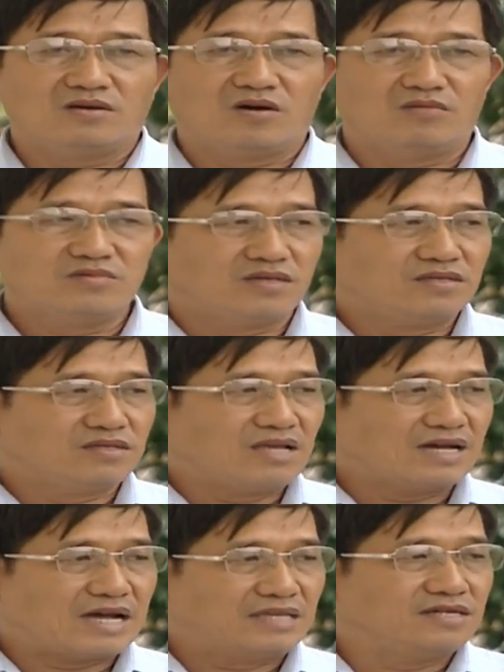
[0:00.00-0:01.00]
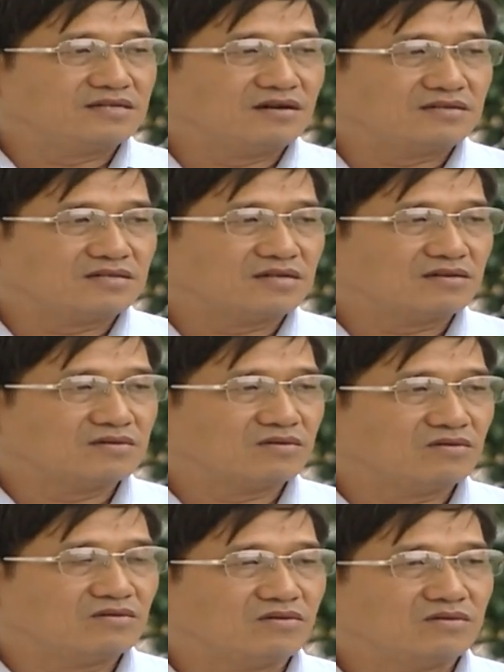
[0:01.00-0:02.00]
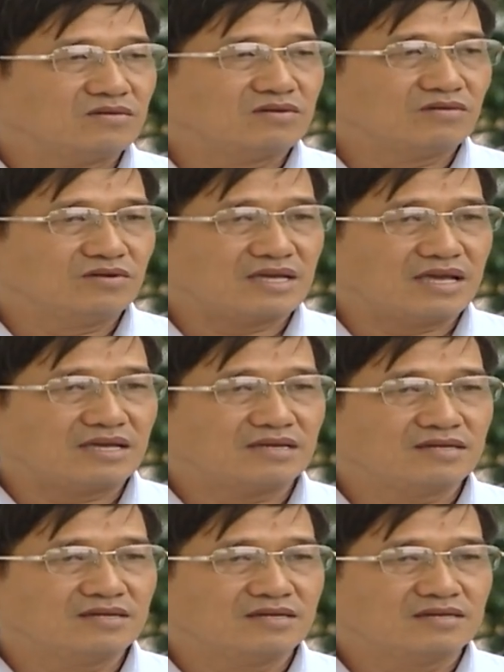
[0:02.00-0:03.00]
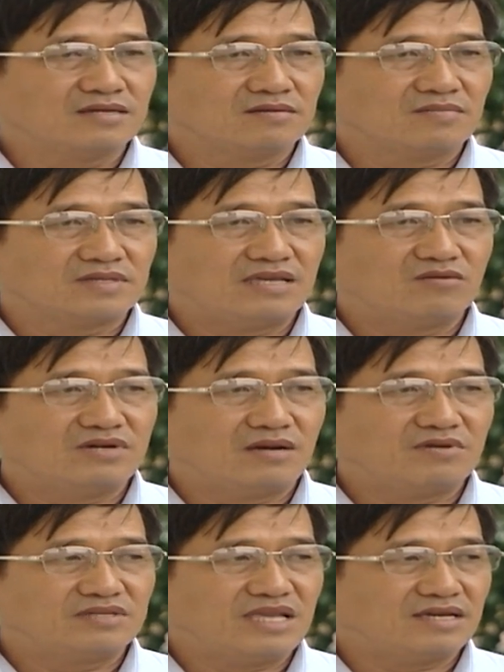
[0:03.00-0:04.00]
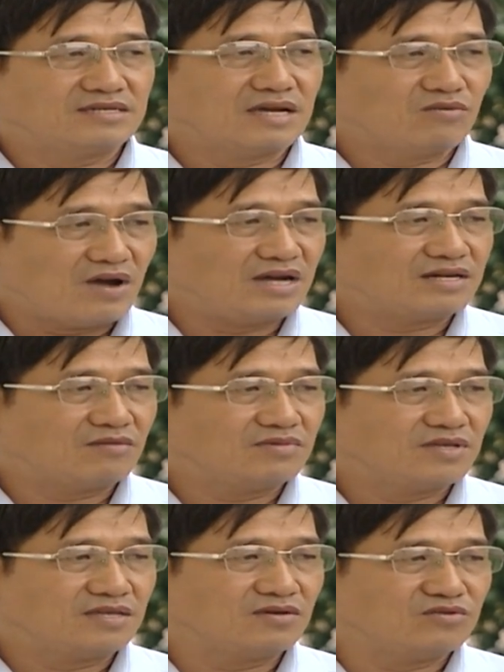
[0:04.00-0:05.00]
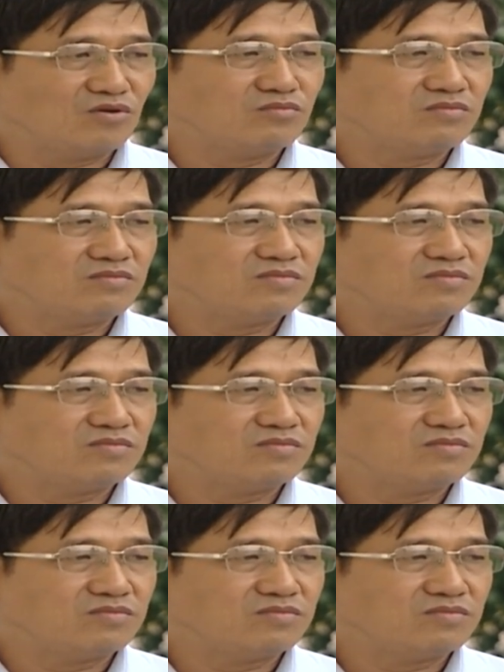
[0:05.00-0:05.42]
ổn định giá cả thị trường của của của nước ta, mà đây cũng là một cái nét văn hóa trong vấn đề tiêu dùng.